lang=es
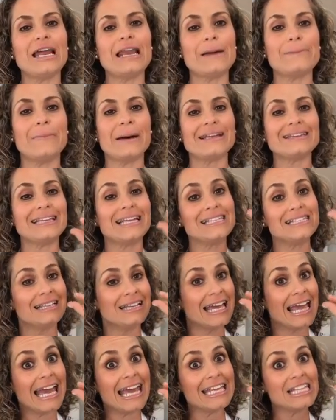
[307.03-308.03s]
la parten
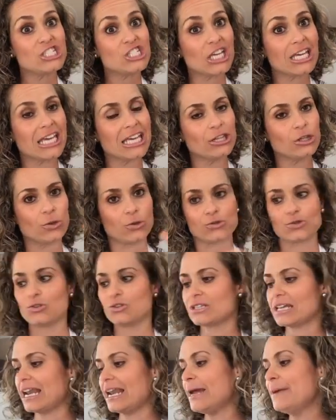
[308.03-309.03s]
en chiquitos,
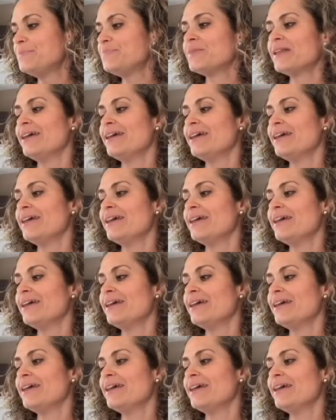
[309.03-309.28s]
¿sale?